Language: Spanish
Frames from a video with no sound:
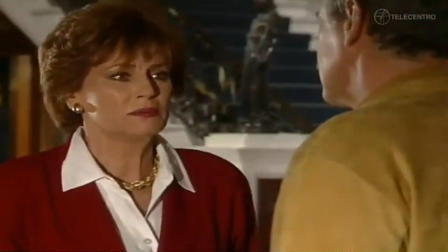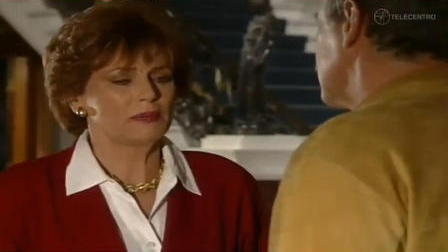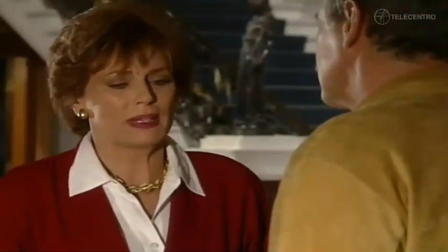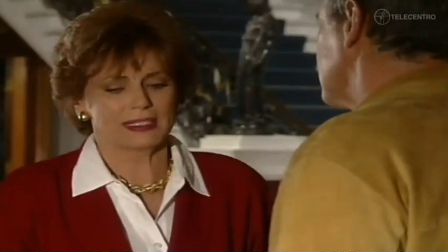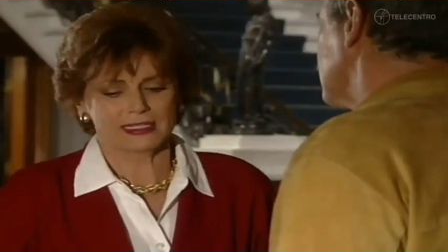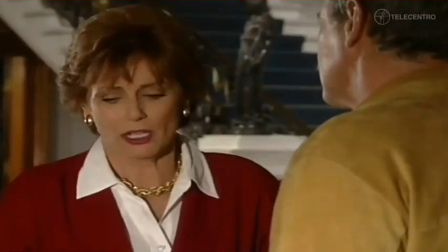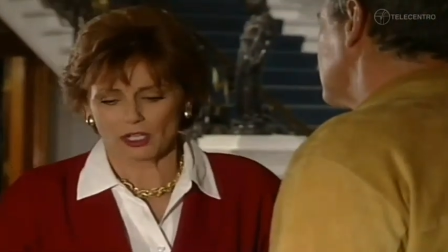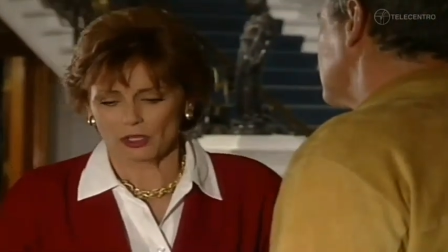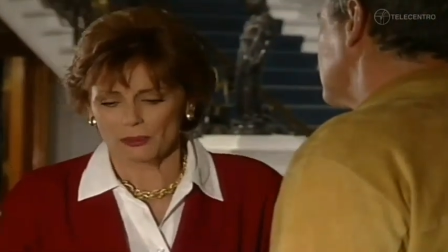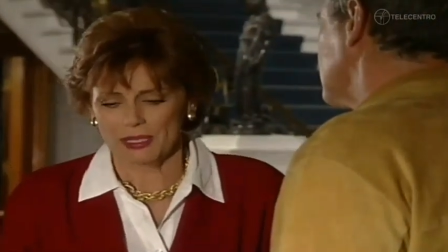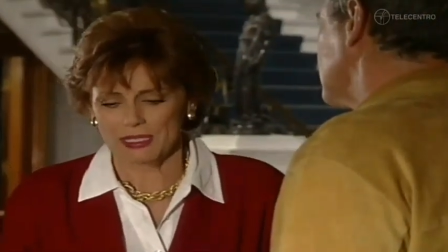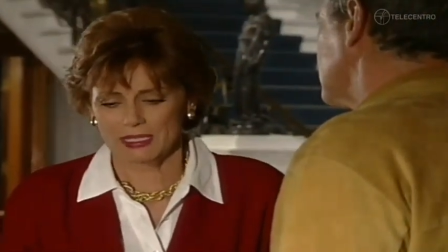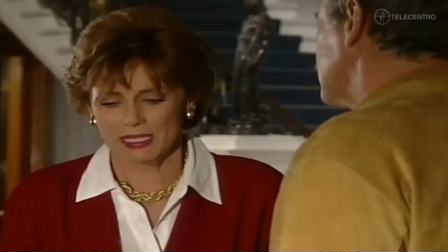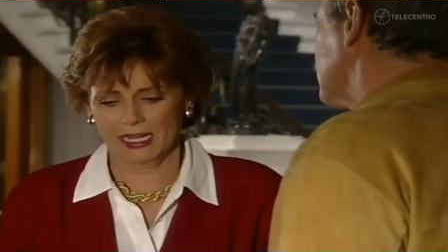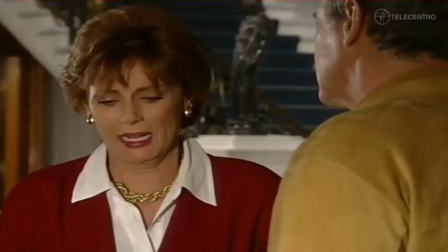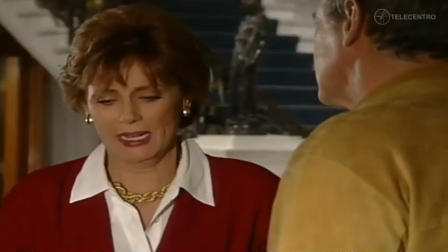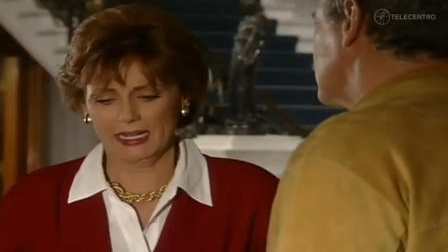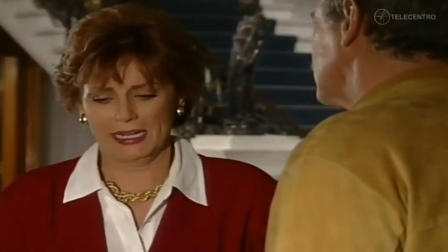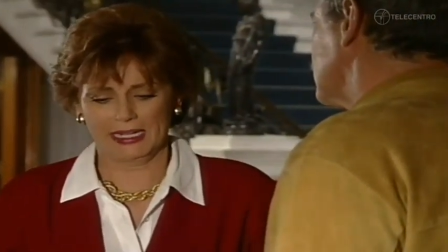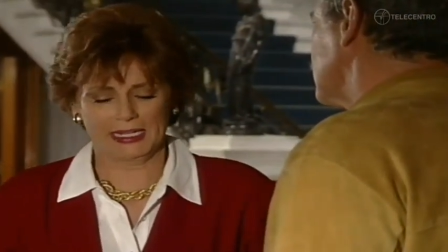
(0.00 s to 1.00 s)
Vas a
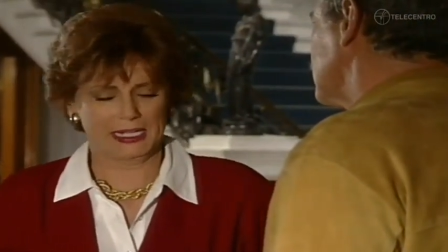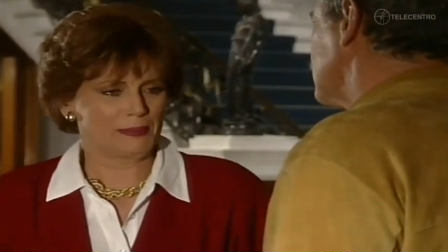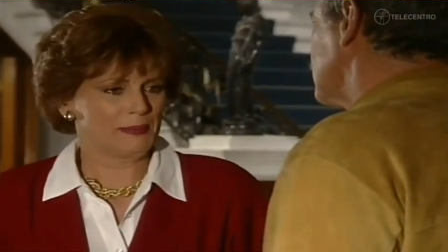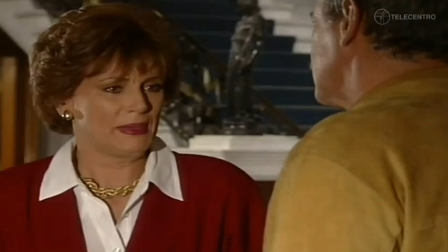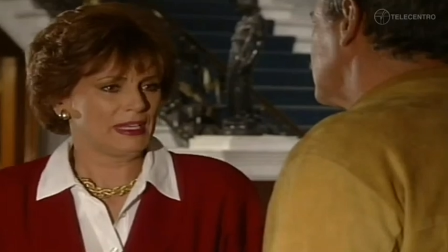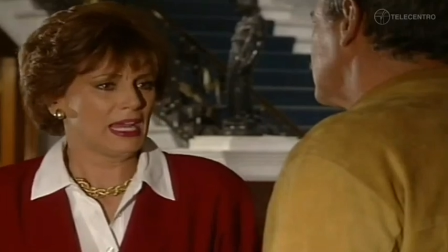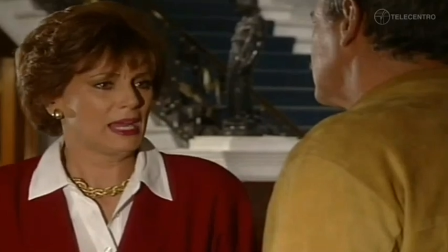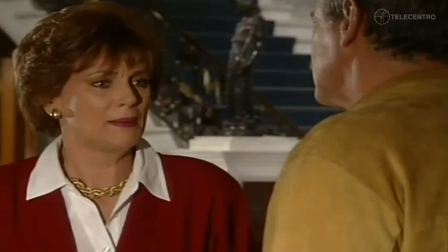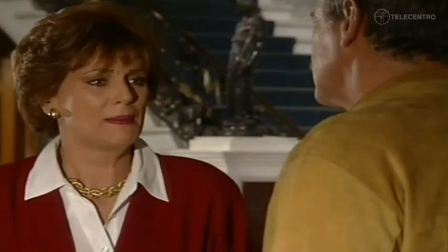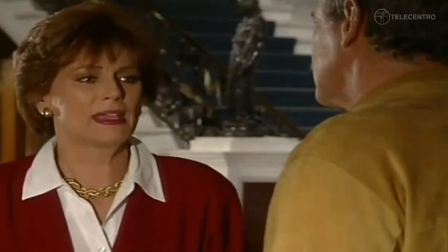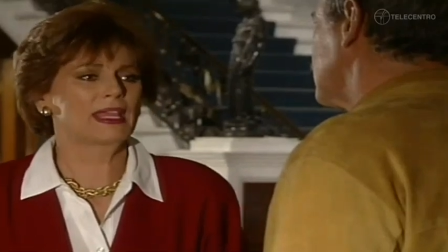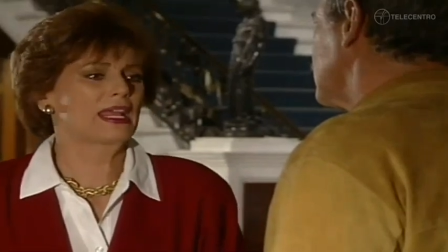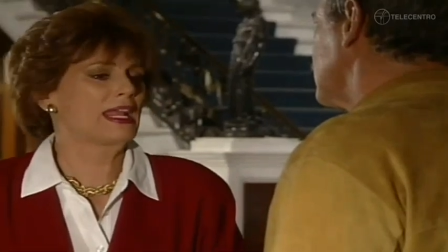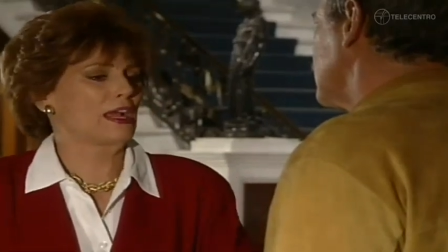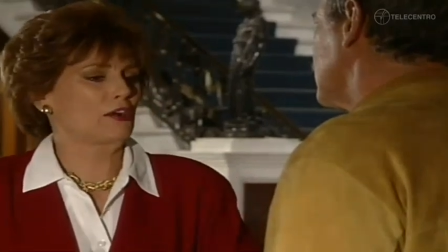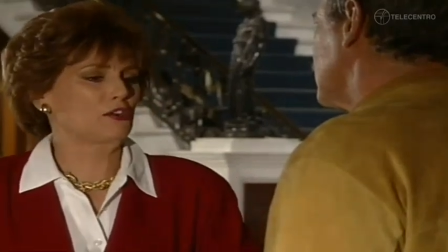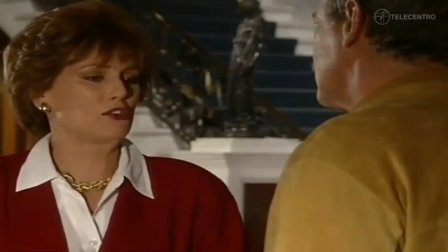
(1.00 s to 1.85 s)
comenzar a recriminarme que la